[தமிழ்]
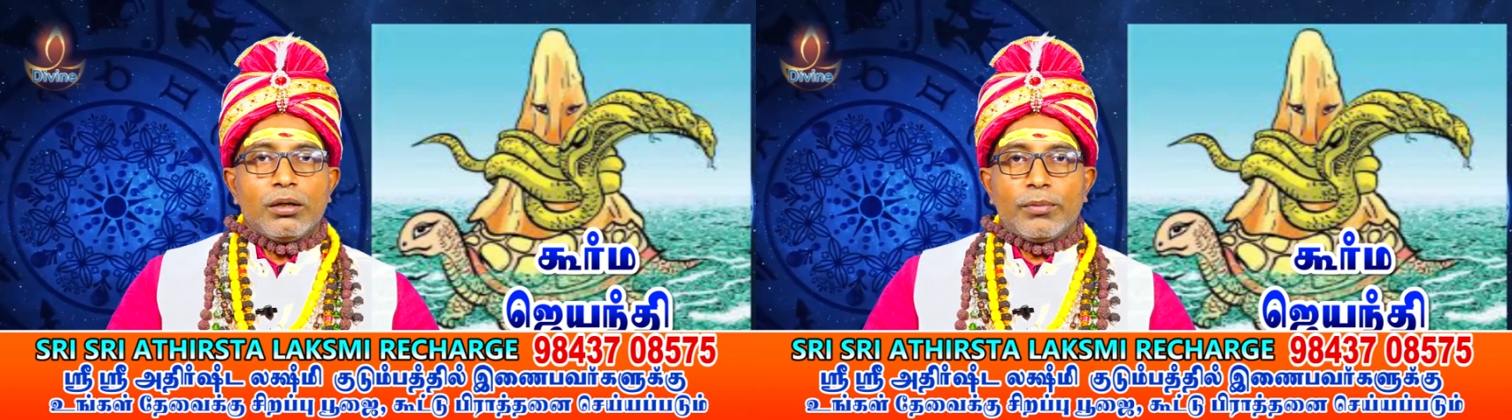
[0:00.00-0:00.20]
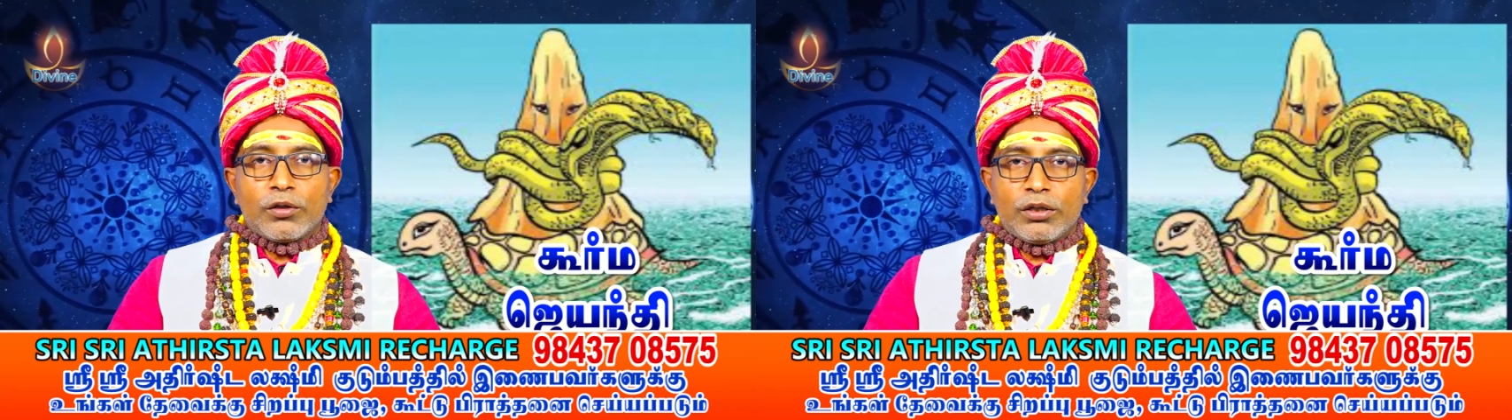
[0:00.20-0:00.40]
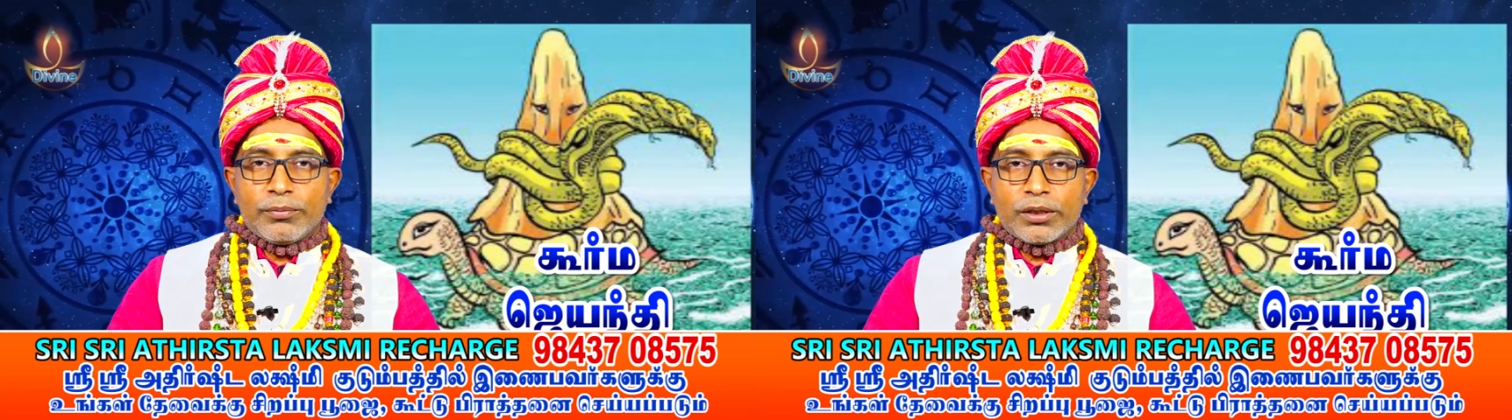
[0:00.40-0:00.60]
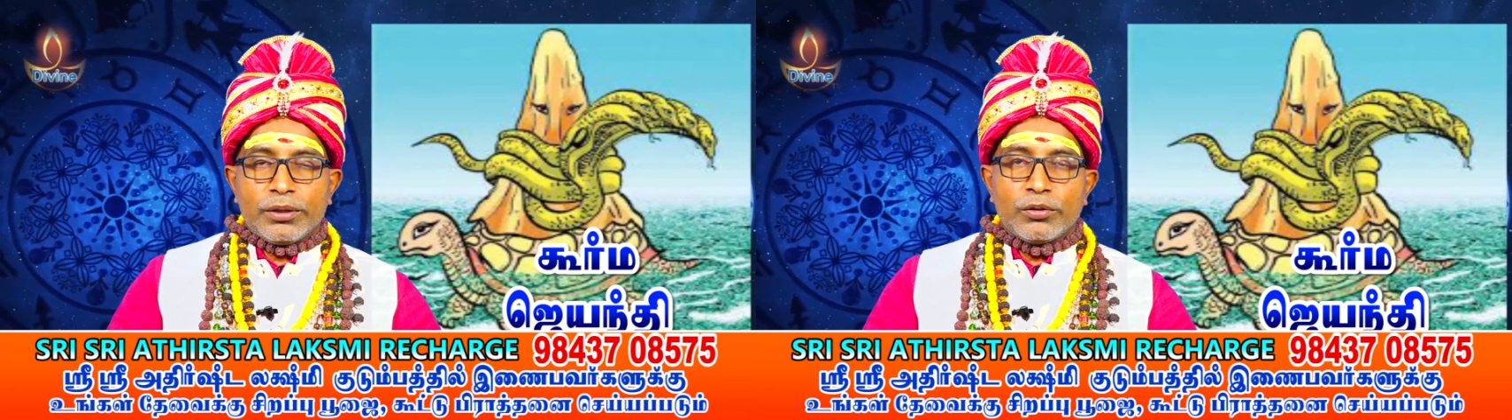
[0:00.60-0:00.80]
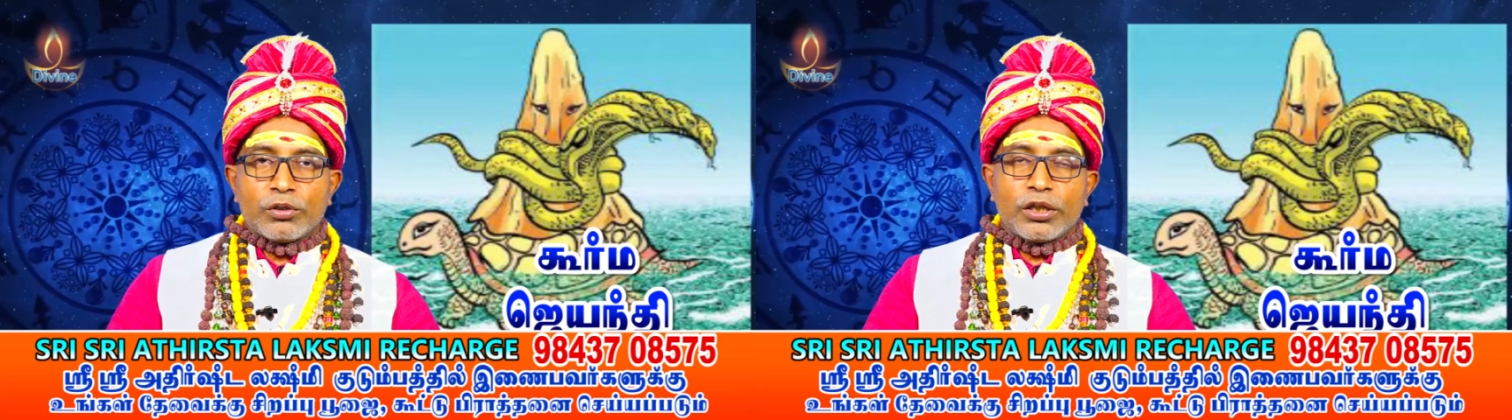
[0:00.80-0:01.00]
பகவான்
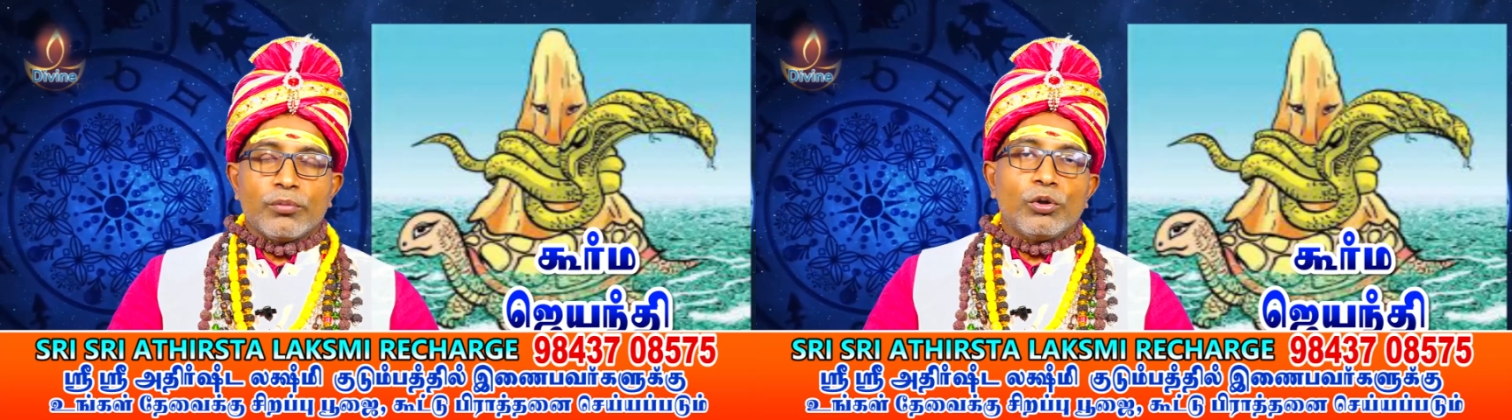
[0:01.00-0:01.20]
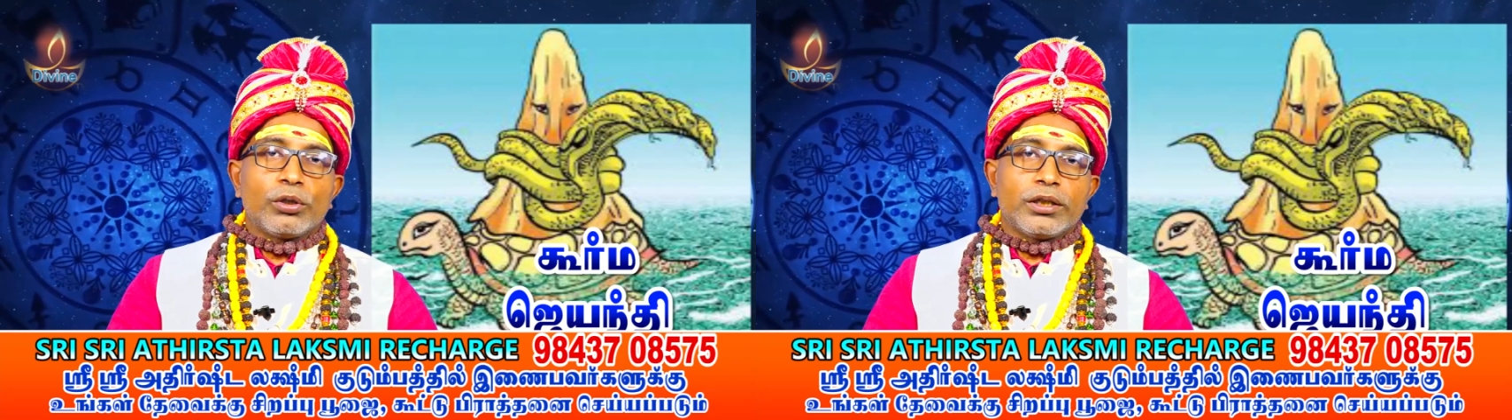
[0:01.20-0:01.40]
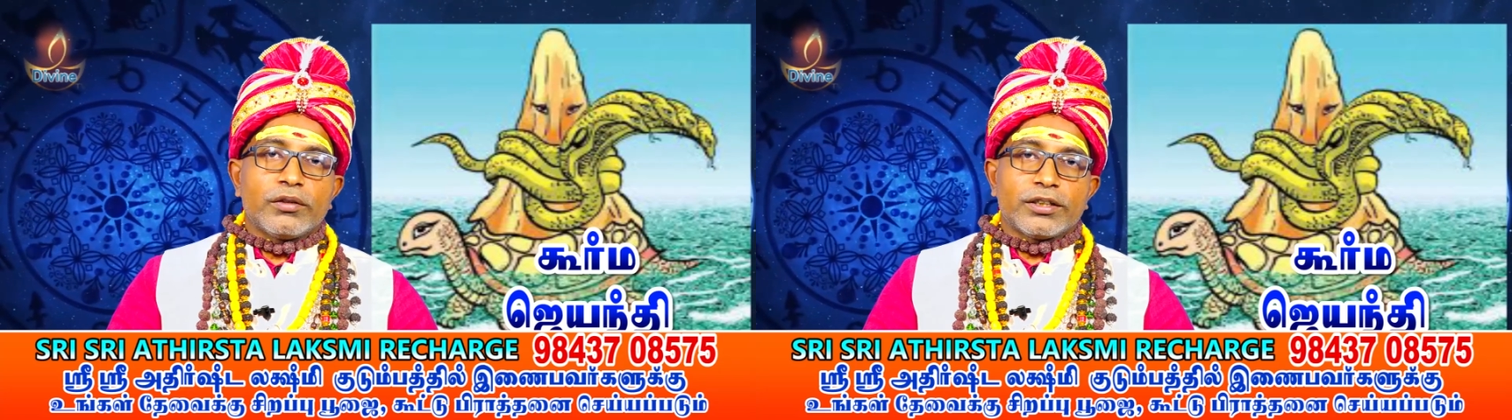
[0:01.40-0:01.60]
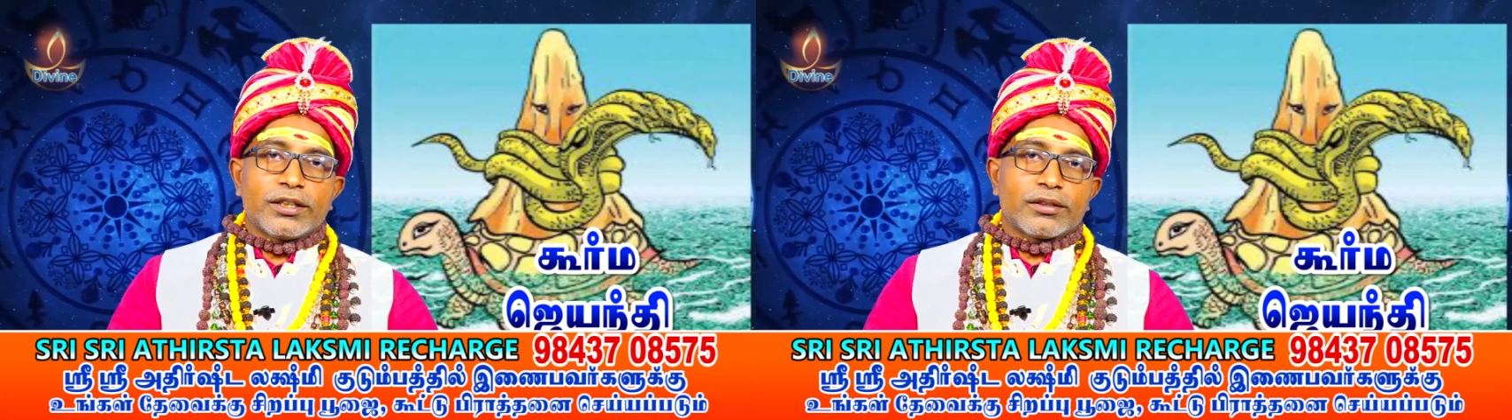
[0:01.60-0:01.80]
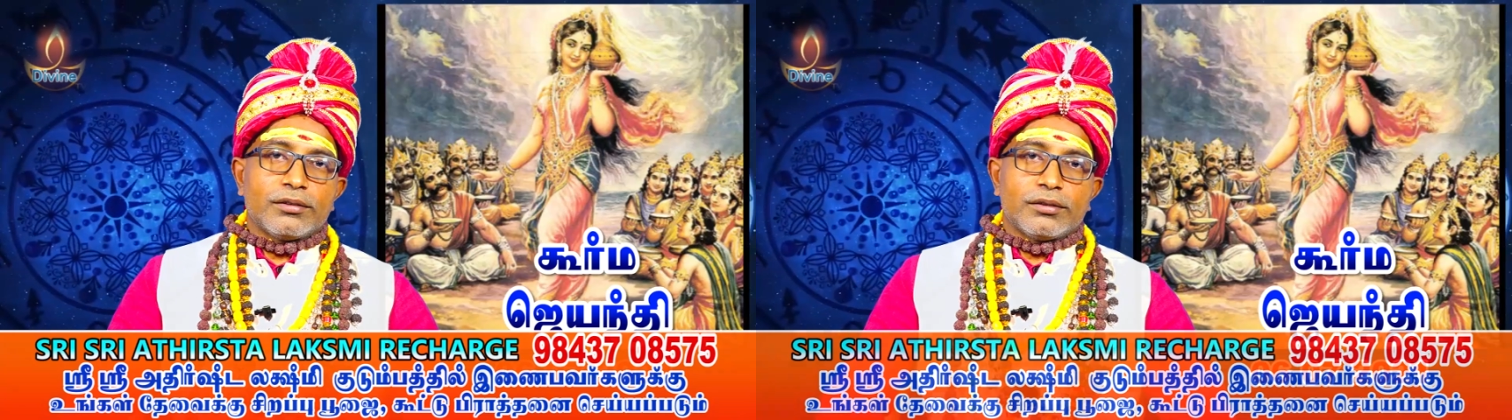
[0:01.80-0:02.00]
மறுபடியும் உடனே மோகினி
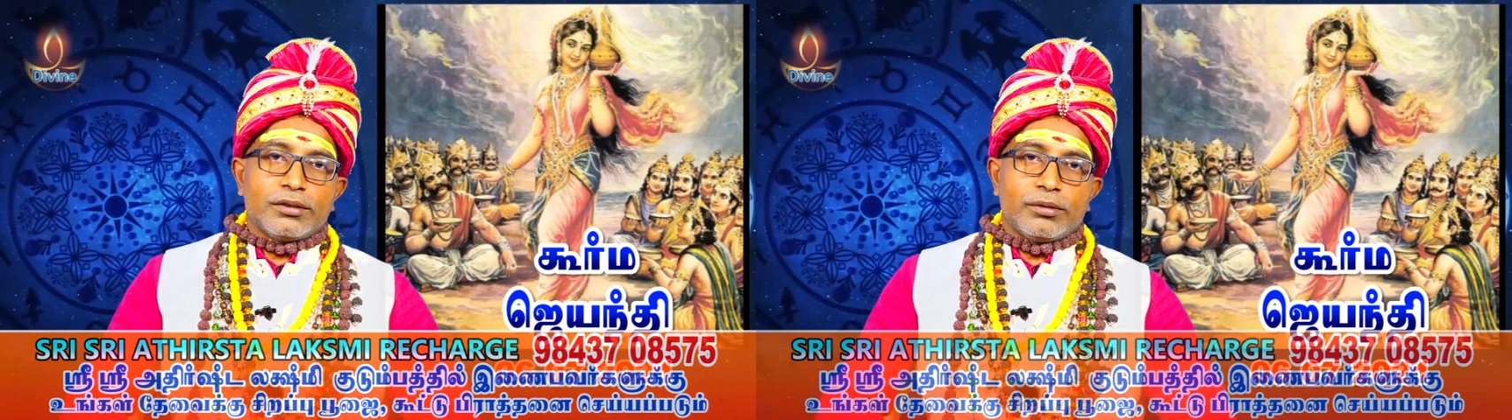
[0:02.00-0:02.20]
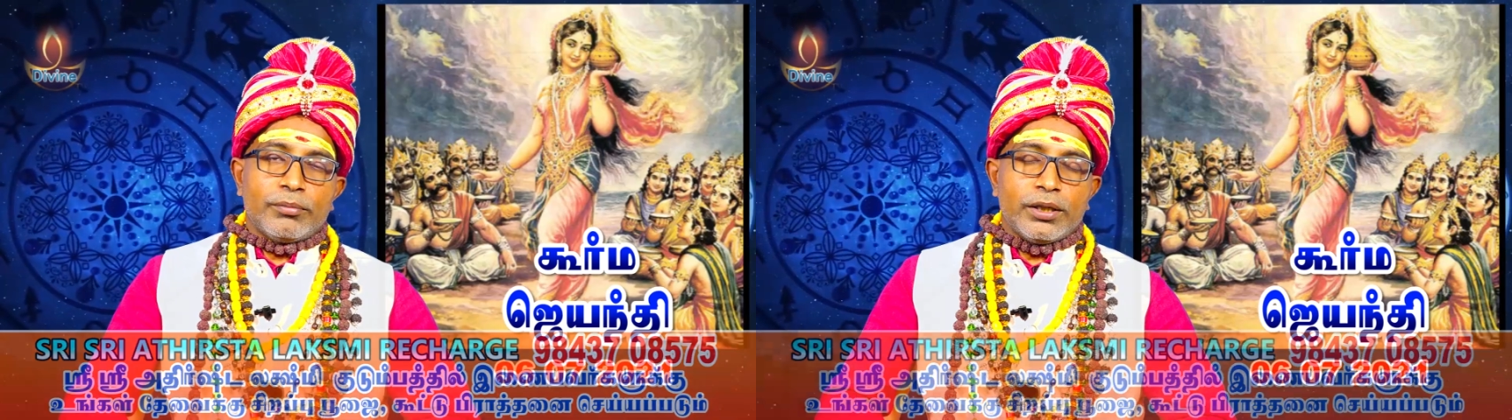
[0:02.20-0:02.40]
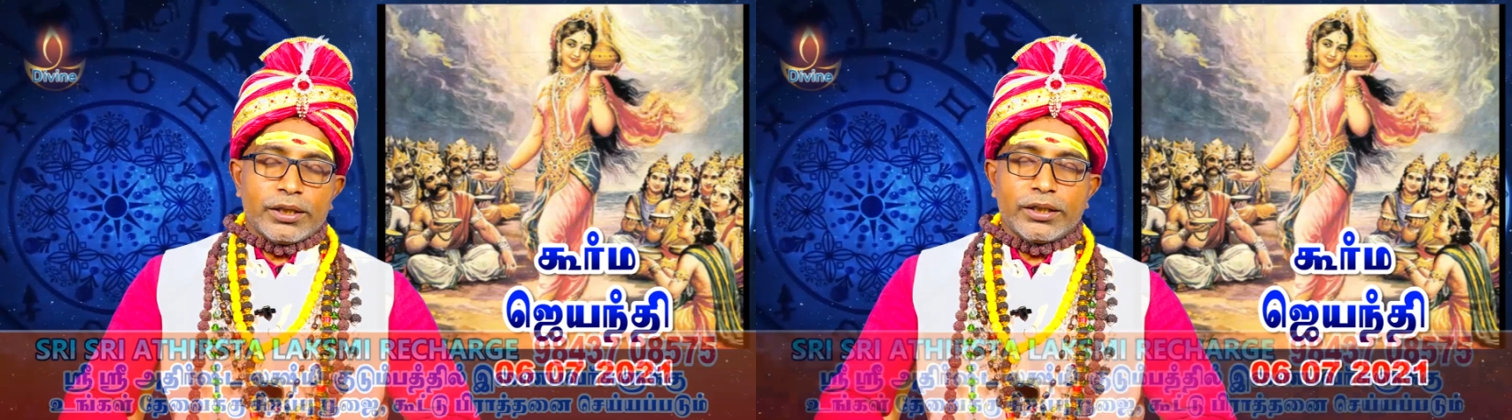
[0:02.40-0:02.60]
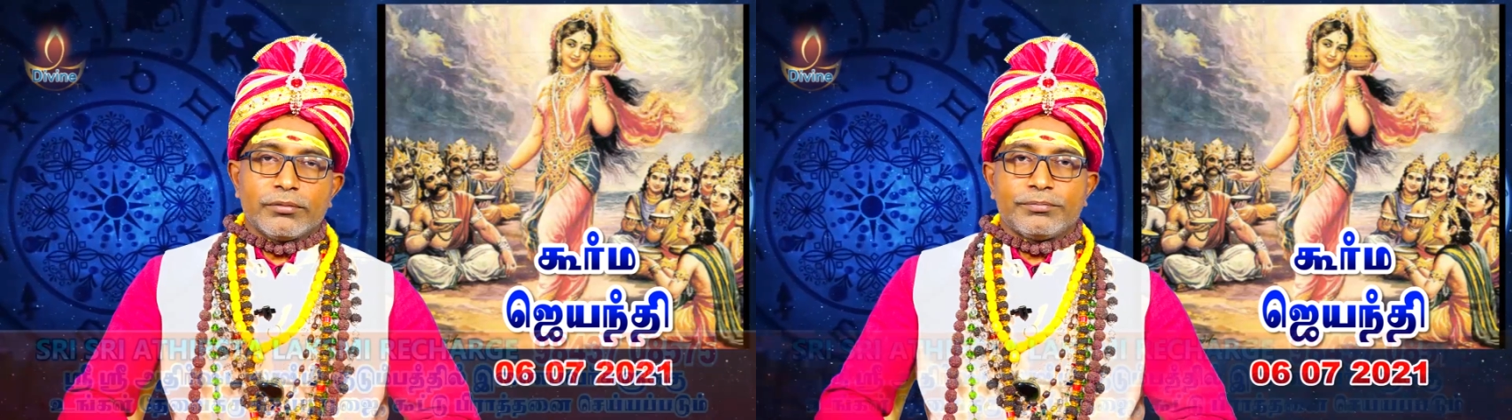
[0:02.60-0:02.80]
அவதாரம் தான் மாறி